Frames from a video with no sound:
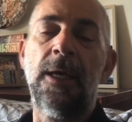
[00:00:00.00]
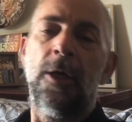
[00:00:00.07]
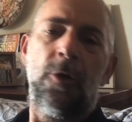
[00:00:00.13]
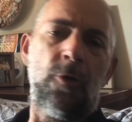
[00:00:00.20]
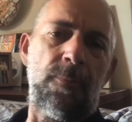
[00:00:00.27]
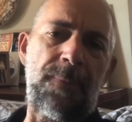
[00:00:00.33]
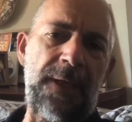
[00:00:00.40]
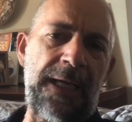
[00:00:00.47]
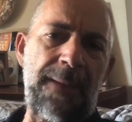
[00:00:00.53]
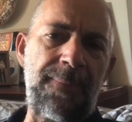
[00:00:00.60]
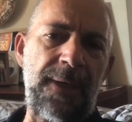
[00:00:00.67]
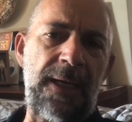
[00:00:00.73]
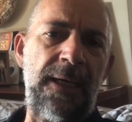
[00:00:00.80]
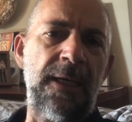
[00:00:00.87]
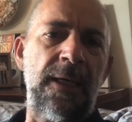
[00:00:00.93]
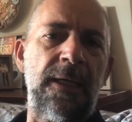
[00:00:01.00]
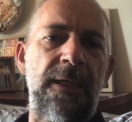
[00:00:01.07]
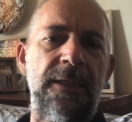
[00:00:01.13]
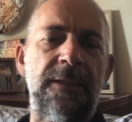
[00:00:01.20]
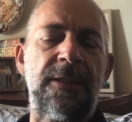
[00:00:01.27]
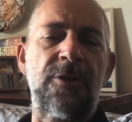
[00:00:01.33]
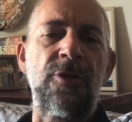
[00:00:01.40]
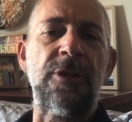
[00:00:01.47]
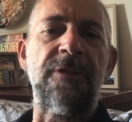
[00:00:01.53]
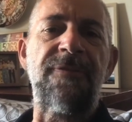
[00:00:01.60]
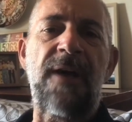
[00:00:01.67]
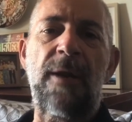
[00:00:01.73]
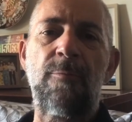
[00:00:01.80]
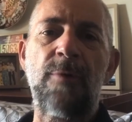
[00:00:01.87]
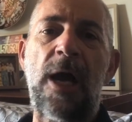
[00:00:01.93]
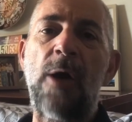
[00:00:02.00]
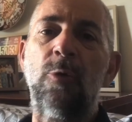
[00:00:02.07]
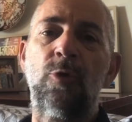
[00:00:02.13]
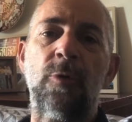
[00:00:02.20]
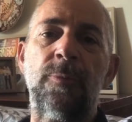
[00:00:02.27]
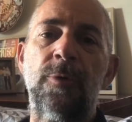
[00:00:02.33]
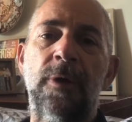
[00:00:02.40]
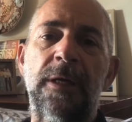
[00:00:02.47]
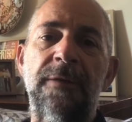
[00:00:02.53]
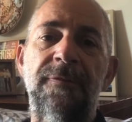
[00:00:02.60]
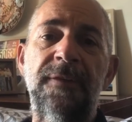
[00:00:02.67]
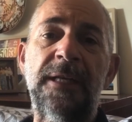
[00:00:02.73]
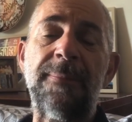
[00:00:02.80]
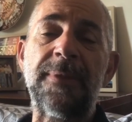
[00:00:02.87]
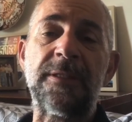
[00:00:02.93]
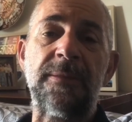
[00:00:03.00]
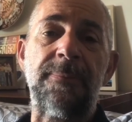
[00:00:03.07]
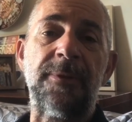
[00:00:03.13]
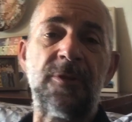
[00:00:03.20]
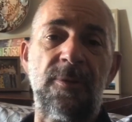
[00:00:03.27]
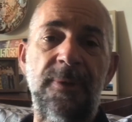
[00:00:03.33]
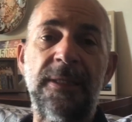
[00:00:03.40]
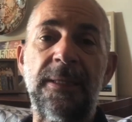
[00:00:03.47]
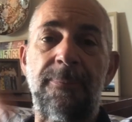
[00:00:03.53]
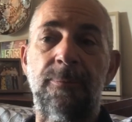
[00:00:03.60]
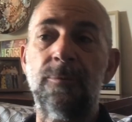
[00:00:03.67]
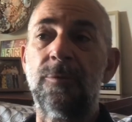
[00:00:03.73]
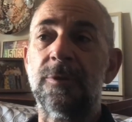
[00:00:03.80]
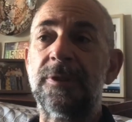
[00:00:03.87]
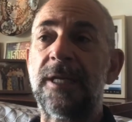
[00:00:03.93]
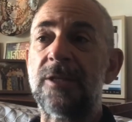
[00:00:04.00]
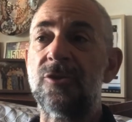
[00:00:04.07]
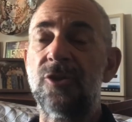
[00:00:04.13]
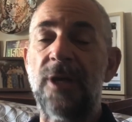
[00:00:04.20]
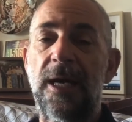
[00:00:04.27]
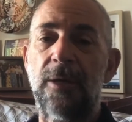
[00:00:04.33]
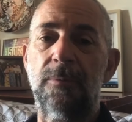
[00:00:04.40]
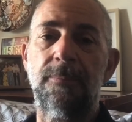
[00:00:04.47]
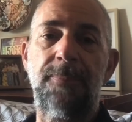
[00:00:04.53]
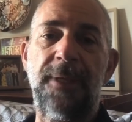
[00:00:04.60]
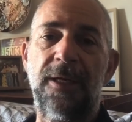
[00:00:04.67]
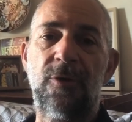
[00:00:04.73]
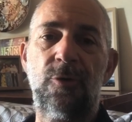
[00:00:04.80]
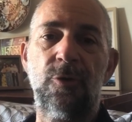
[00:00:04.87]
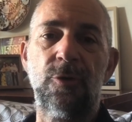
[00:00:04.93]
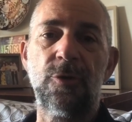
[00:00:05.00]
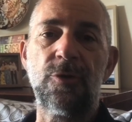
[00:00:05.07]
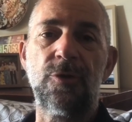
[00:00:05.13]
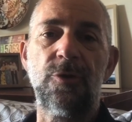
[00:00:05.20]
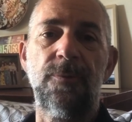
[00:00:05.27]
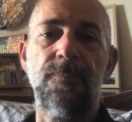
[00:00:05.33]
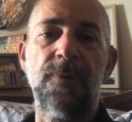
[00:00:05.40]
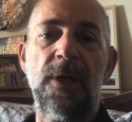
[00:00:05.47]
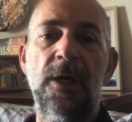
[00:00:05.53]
non perché abbia l'intenzione di fare un'autobiografia, ma semplicemente appunto tracciare un percorso,